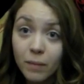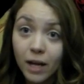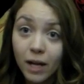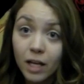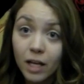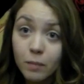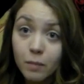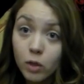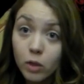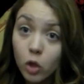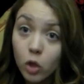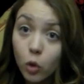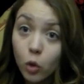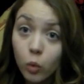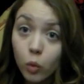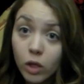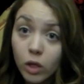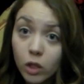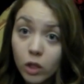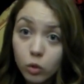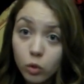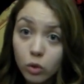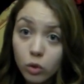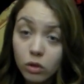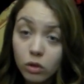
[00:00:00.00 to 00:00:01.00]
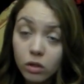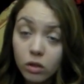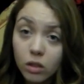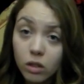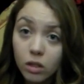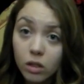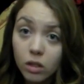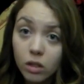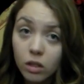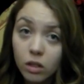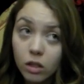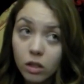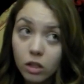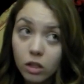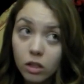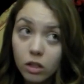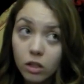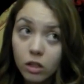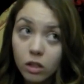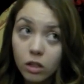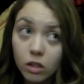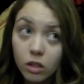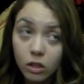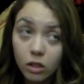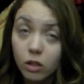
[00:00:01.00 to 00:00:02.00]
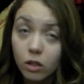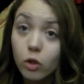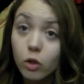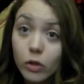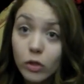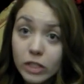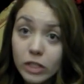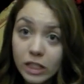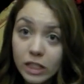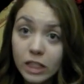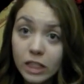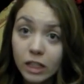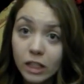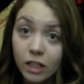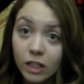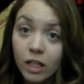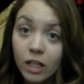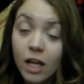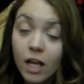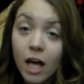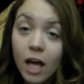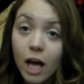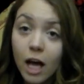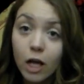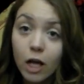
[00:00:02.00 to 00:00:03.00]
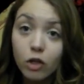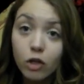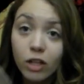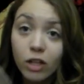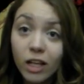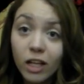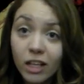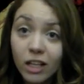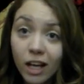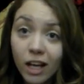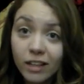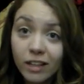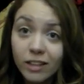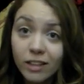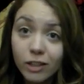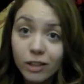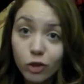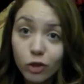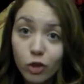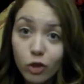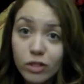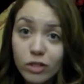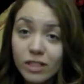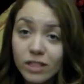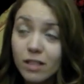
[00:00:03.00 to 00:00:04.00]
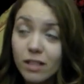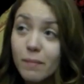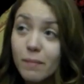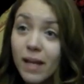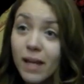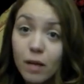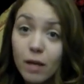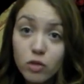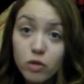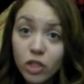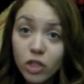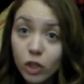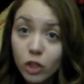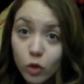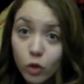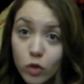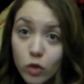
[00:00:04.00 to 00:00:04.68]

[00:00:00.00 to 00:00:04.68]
برايمر ولا تكون كونسيلر آه، الوغ انا غادي ندير كونسيلر ما يهمش